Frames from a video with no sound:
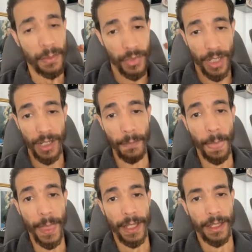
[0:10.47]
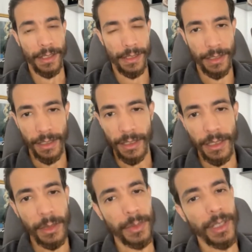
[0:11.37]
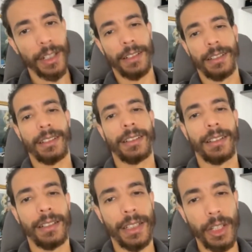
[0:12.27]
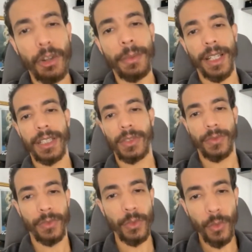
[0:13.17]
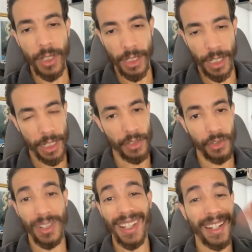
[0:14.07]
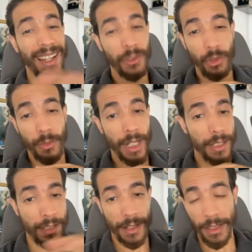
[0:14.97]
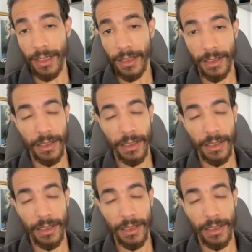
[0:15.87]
بشحال خصني نبدا الاي كوميرس في دول الخليج هنا غنكون معك صريح